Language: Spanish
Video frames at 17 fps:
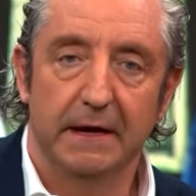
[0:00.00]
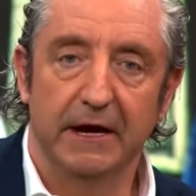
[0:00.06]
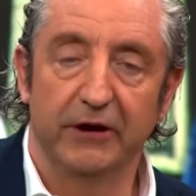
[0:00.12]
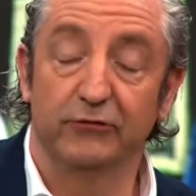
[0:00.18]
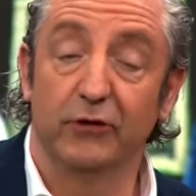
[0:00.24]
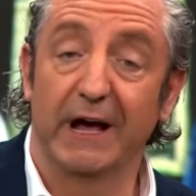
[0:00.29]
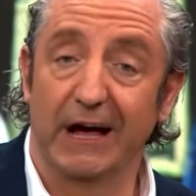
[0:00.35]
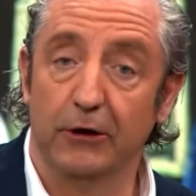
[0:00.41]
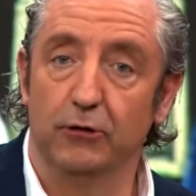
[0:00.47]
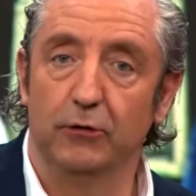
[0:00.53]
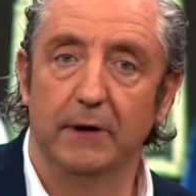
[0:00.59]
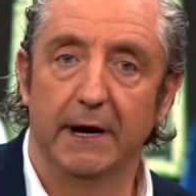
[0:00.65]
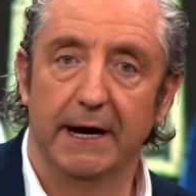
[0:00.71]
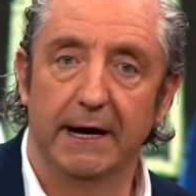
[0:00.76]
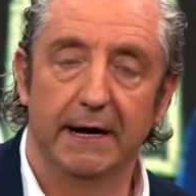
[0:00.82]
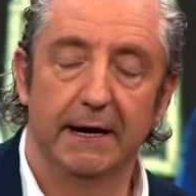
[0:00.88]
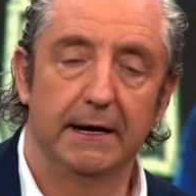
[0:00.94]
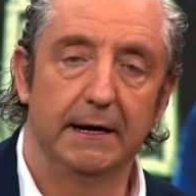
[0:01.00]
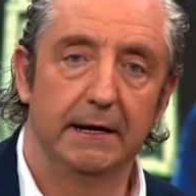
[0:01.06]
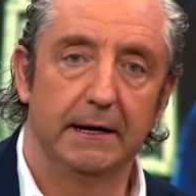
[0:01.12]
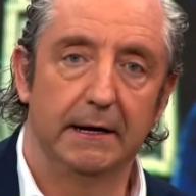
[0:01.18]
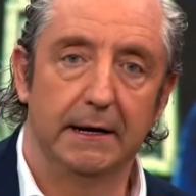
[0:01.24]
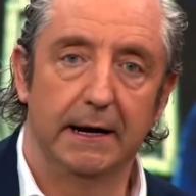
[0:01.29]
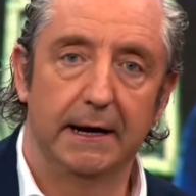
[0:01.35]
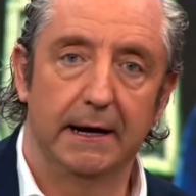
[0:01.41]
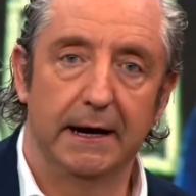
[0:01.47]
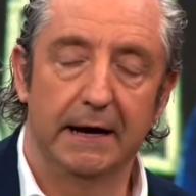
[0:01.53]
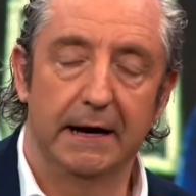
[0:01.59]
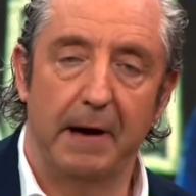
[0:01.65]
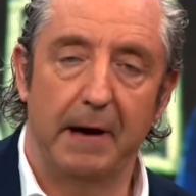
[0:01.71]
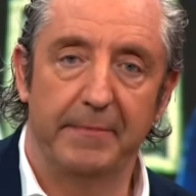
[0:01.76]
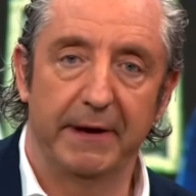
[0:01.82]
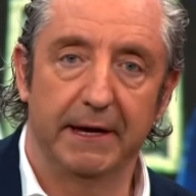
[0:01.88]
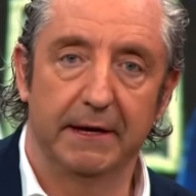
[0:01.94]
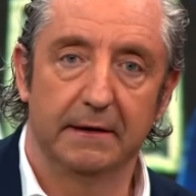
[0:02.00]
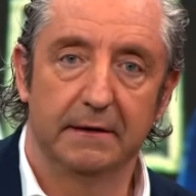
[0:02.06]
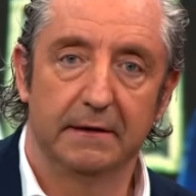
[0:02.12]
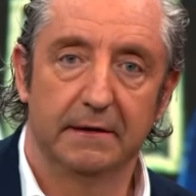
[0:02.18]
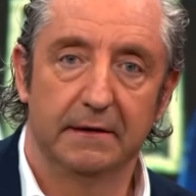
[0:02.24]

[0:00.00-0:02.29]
Eso le ganó a Mbappé